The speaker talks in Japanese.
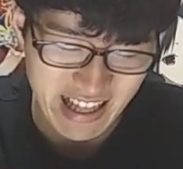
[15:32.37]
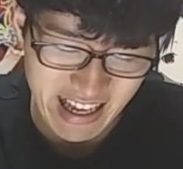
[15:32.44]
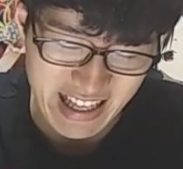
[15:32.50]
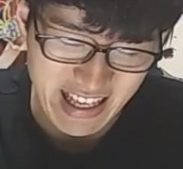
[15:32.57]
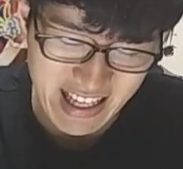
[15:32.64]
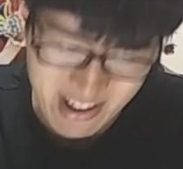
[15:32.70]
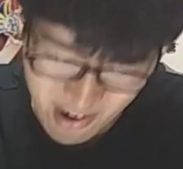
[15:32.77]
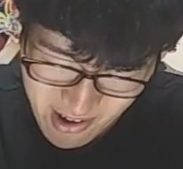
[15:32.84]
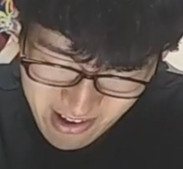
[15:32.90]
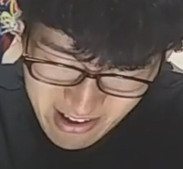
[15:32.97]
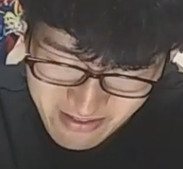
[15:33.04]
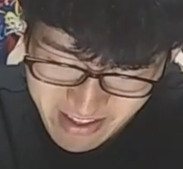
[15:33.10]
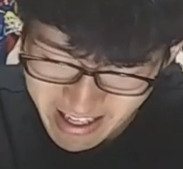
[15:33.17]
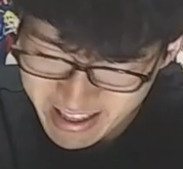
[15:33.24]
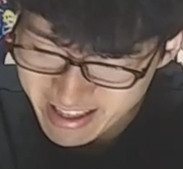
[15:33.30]
第2位と
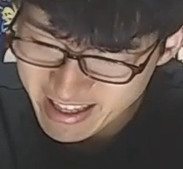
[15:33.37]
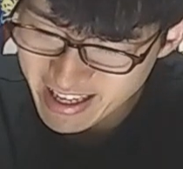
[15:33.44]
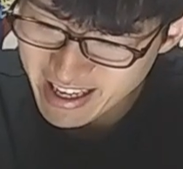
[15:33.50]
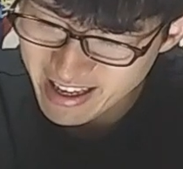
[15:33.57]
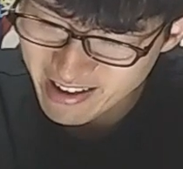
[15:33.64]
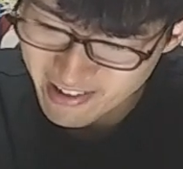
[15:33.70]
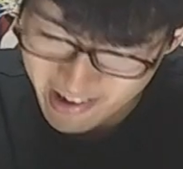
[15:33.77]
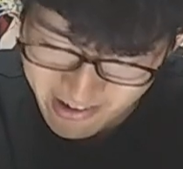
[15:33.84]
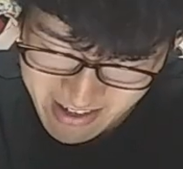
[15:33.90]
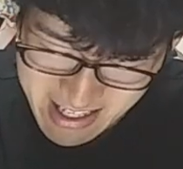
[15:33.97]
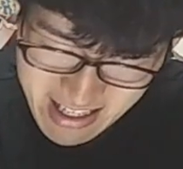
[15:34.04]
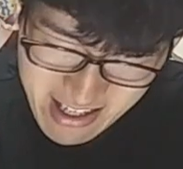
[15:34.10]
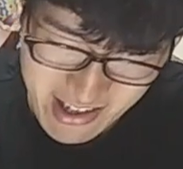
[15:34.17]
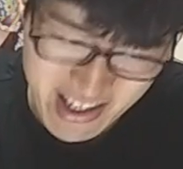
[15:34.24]
なっております。